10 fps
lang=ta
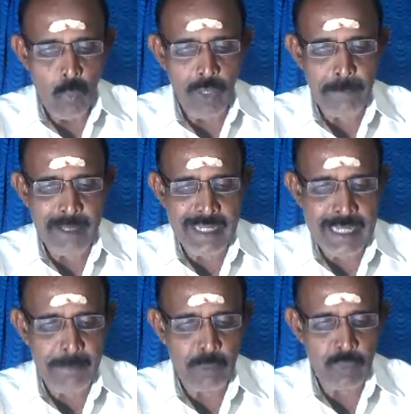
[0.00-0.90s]

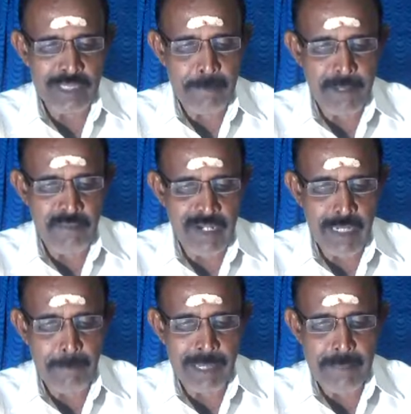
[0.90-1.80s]
உழைப்பிற்கேற்ப ஊதியம்
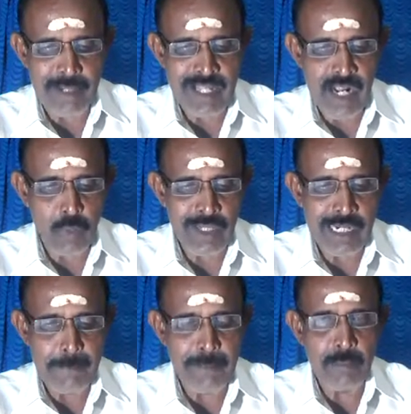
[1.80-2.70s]
பெறுவார்கள் படிப்படியாக
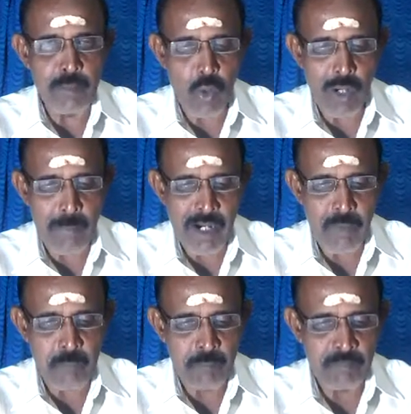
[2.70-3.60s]
உயர்நிலை பெறும்
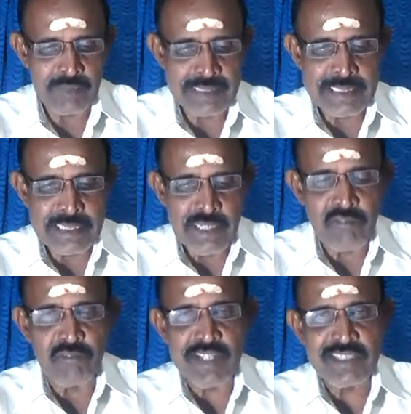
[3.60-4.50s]
யோகமாகும்
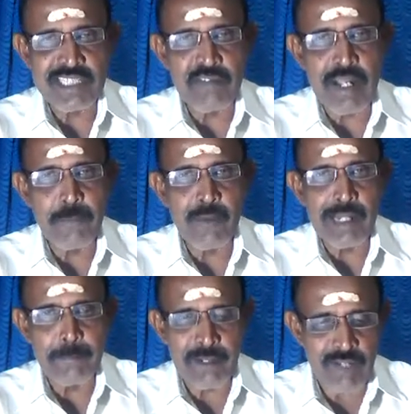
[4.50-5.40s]
வசதி
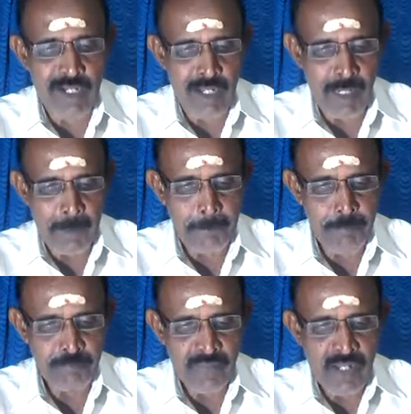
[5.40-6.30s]
வாய்ப்புகளை பெறுவார்கள்
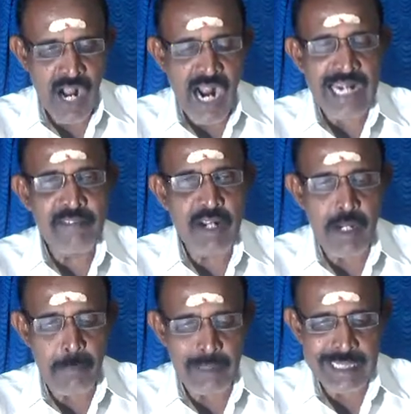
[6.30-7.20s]

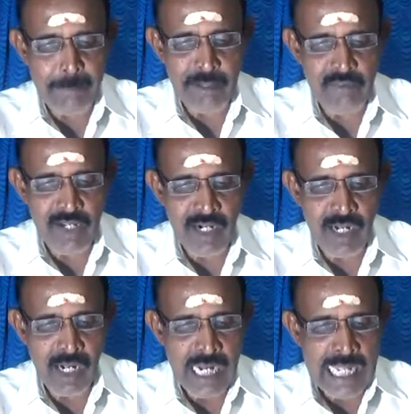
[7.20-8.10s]
அனைவராலும்
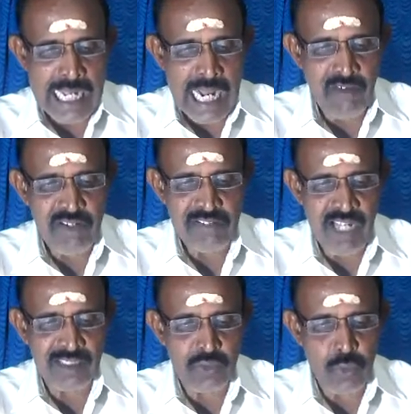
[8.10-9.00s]
மதிக்கப்படுவார்கள் அவர்
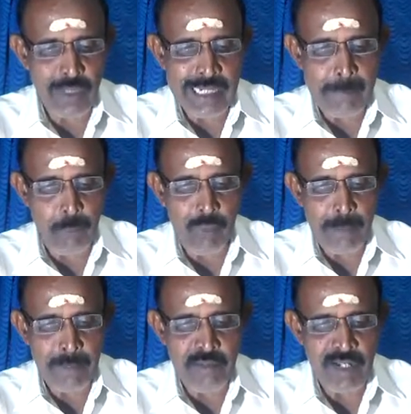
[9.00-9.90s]
சார்ந்த துறையிலே
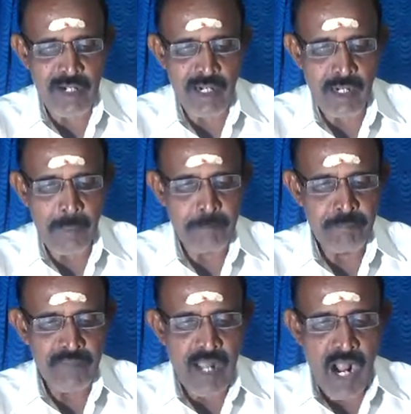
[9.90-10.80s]
புகழும் பெறுவார்கள்
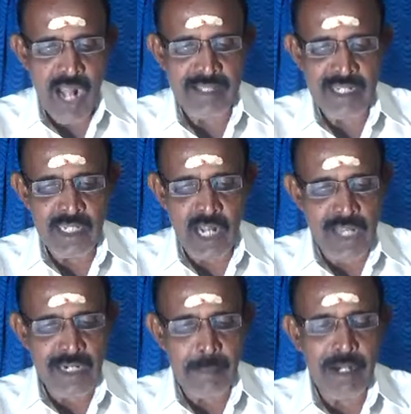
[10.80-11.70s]
அதன்
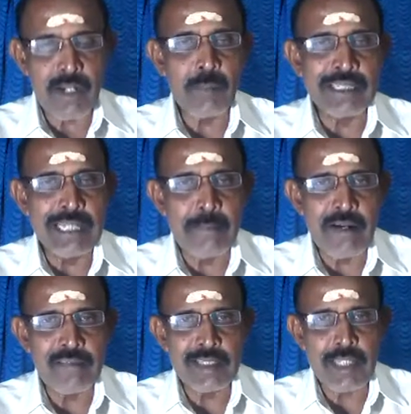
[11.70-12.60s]
காரக பலனும்
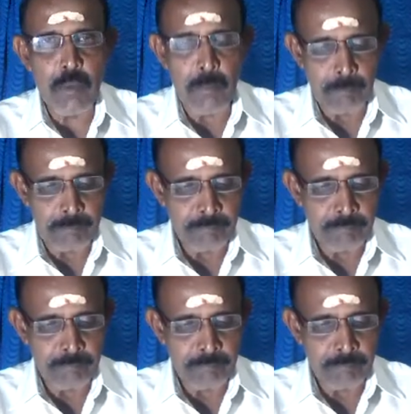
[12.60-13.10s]
அதிகமாகவே தரும்